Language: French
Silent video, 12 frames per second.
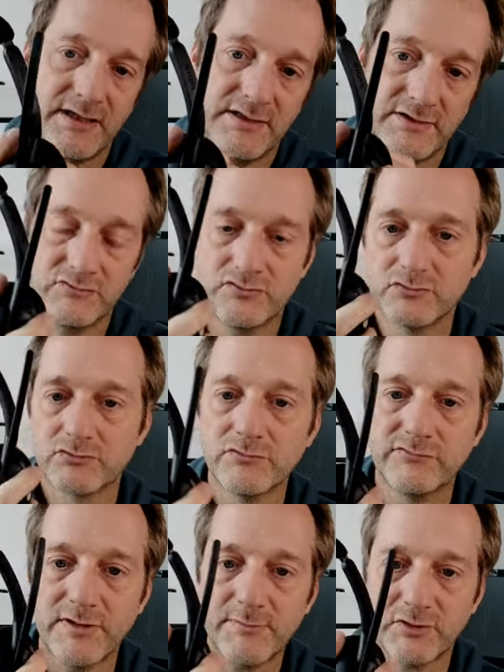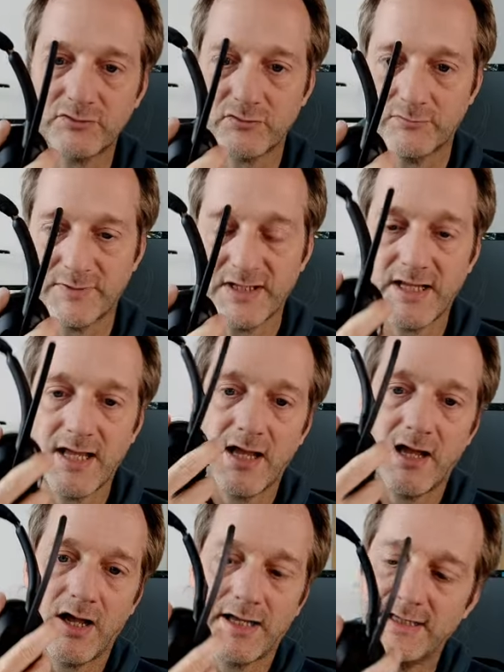et je le trouve vraiment top.
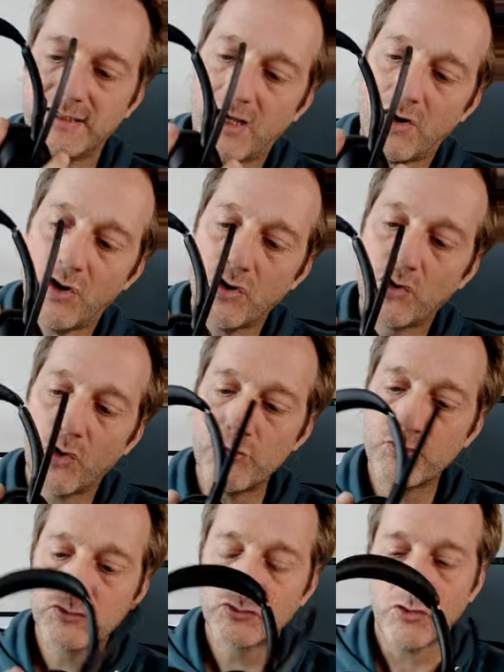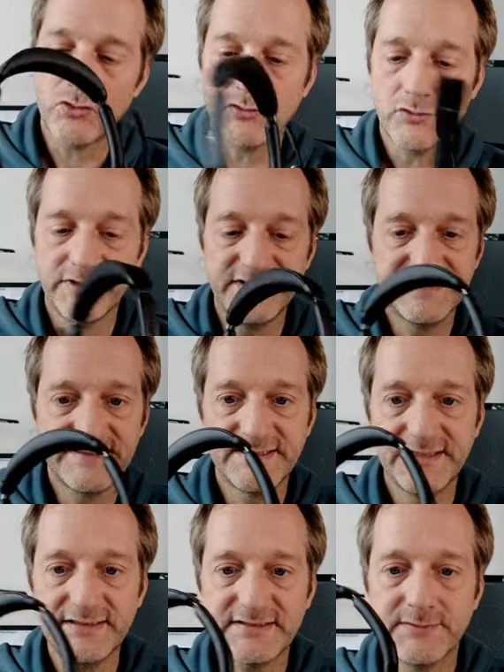Il a un gros bouton euh,
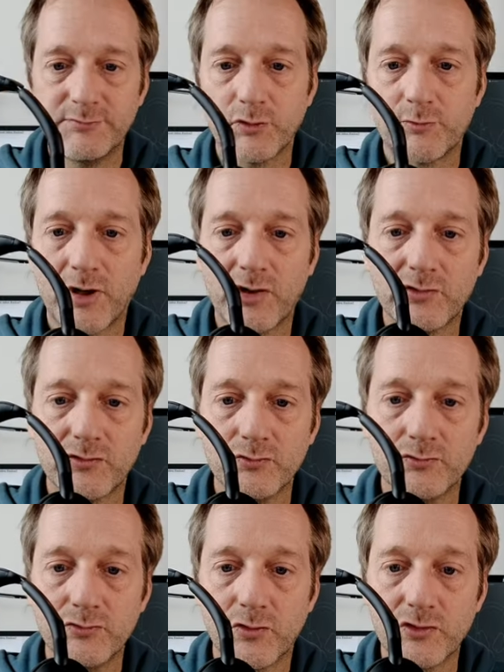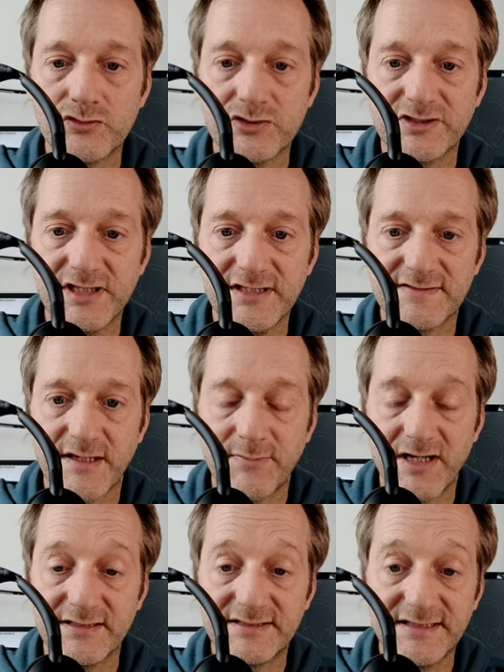ici, c'est pour prendre ou rejeter les
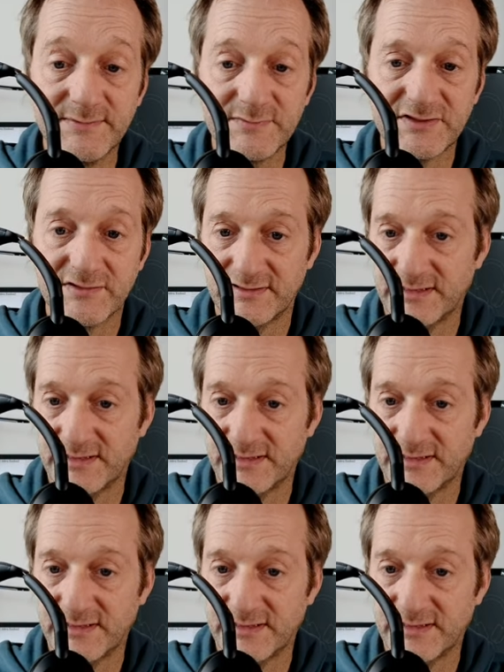appels Teams.